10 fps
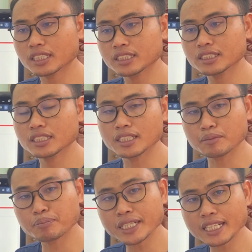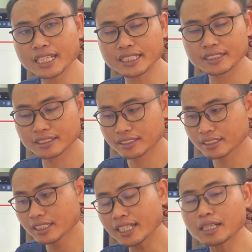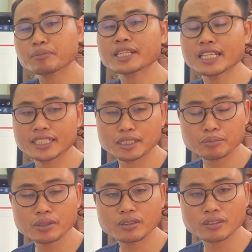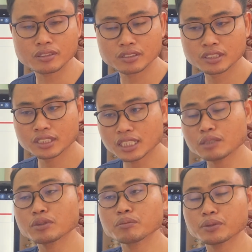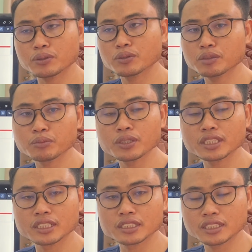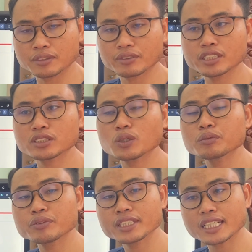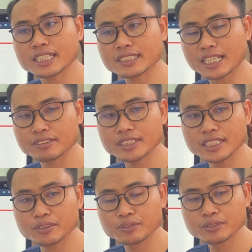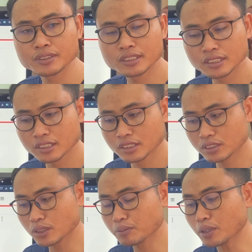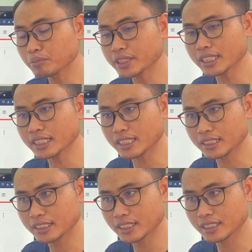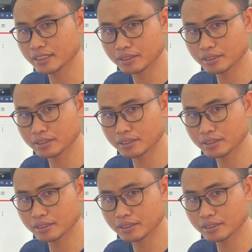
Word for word: chia nẹ praj kháng phần này nâng phong hai bóng phổ ồn môn nâng này dây ở váy xôm phơ ca xa đáy triều xôm công chạy ta này dây